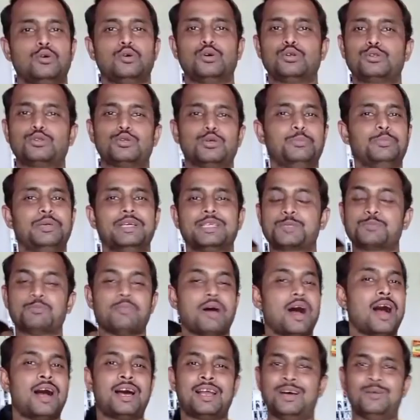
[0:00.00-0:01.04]
ও তো বেশ
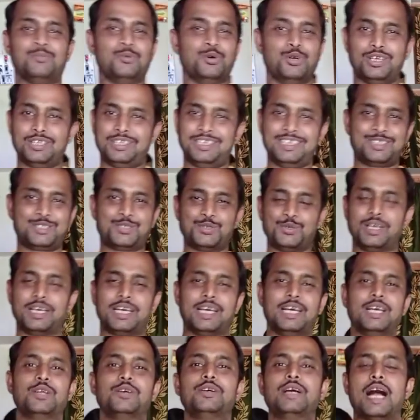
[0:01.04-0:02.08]
বাহানা বলে দিয়ে চলে
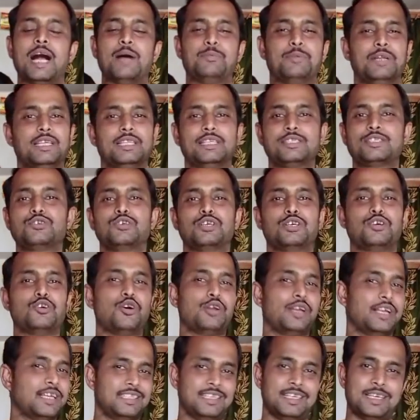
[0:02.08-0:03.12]
গেল আপনাদের সঙ্গে
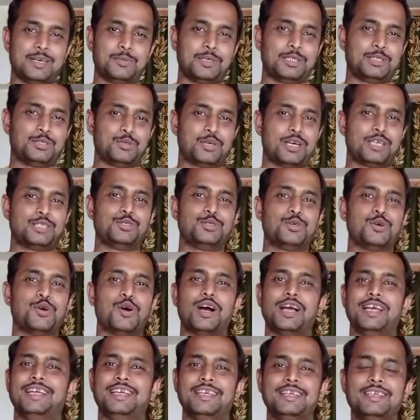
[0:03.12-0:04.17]
অনেকদিন আমার যোগাযোগ
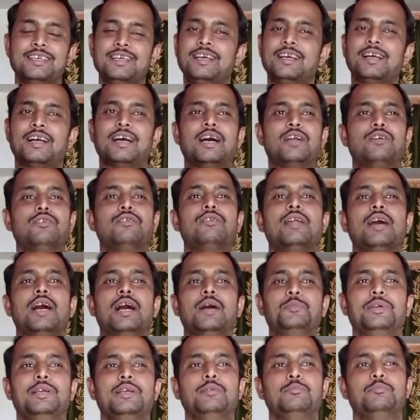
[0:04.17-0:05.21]
হয়নি কারণ
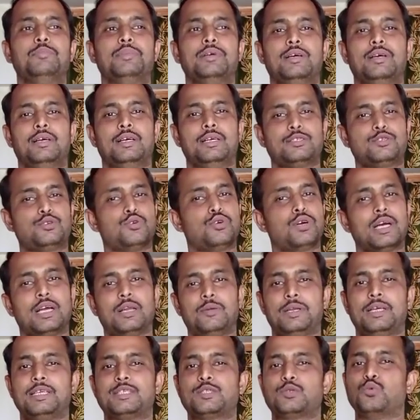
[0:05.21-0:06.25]
আমি
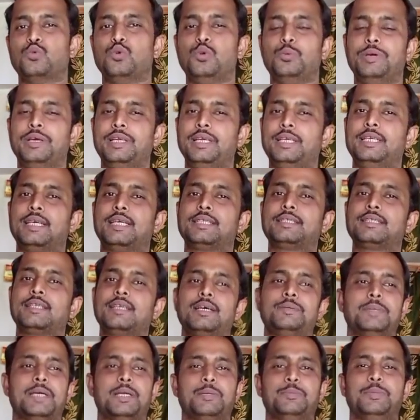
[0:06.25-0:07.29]
সকালবেলা স্কুল বেরিয়ে
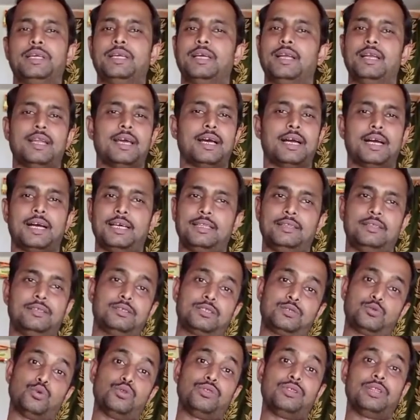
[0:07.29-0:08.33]
যাচ্ছিলাম আর বিকেল নাগাদ
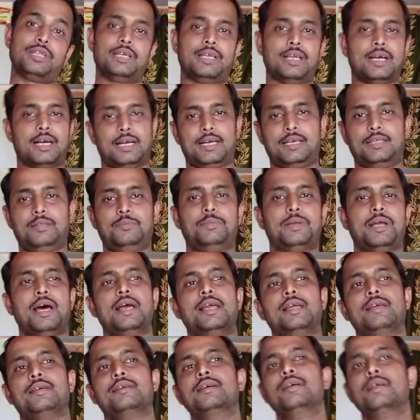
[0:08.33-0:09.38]
সন্ধ্যে নাগাদ
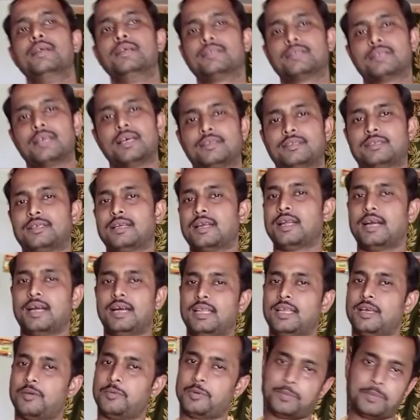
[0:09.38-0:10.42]
প্রায় সাতটা
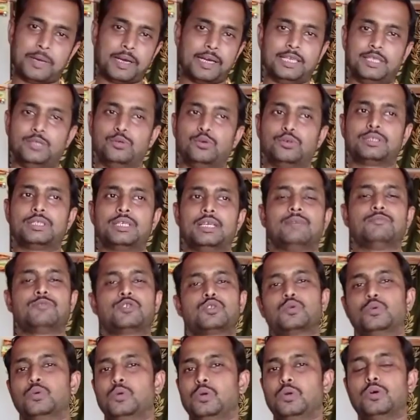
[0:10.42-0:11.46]
নাগাদ আমি বাড়ি ঢুকছিলাম
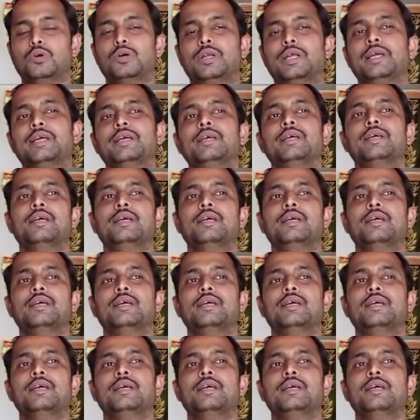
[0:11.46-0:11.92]
স্কুল করে